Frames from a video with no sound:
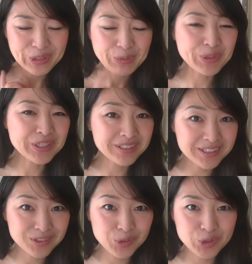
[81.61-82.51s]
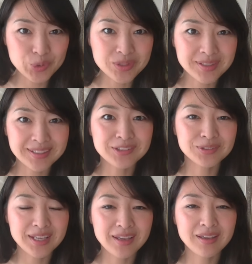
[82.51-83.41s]
でも最近すごく調子がいいの
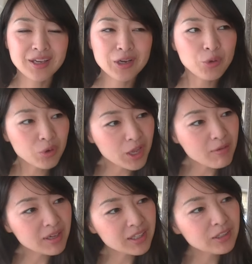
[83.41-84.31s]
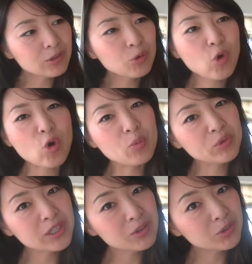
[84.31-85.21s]
でこれはきっと小
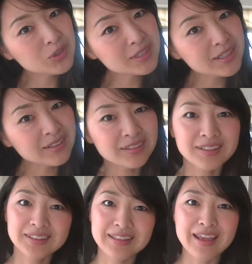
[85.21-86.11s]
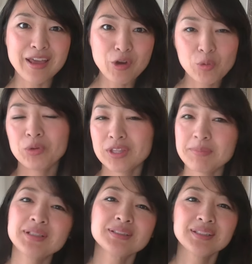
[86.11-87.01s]
麦粉のせいかなって思って
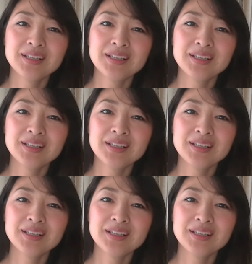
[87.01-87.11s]
ます